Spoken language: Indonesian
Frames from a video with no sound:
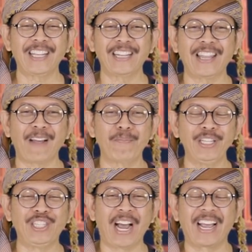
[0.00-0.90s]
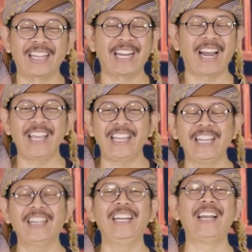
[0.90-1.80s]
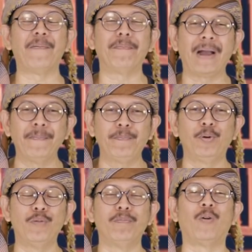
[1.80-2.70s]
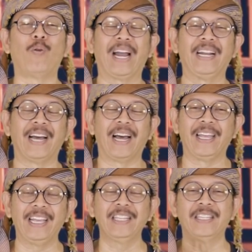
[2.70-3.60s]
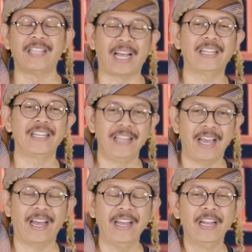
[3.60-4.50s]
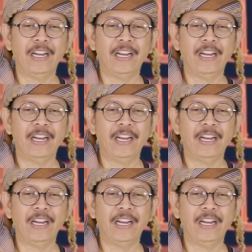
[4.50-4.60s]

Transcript: tetapi jagat rayanya tidak mampu mewadahi zatnya